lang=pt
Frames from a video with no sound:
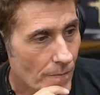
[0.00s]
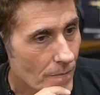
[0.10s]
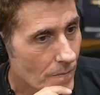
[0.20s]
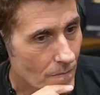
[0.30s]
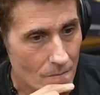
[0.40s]
sabia
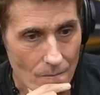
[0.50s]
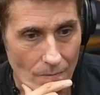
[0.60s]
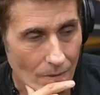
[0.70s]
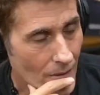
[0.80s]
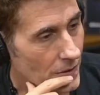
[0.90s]
que estava
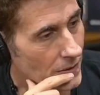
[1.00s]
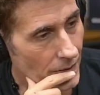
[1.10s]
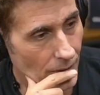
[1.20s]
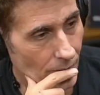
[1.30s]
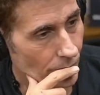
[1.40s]
acontecendo?
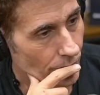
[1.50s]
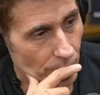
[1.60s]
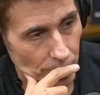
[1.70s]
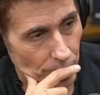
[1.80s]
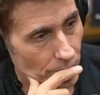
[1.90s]
Acho que não.
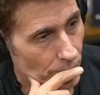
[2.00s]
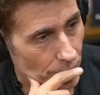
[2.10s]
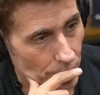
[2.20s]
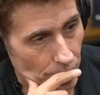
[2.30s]
E o